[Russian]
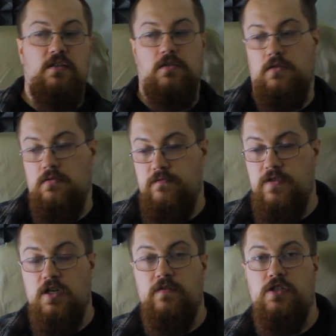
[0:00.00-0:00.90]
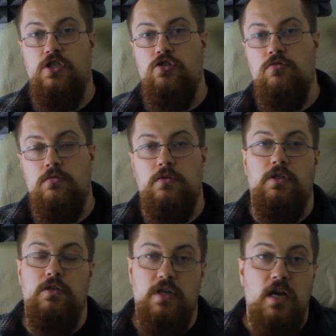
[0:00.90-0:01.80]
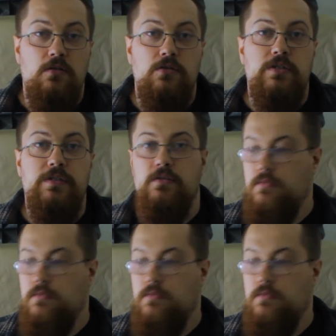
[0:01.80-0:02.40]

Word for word: э, в них водичку и радуетесь.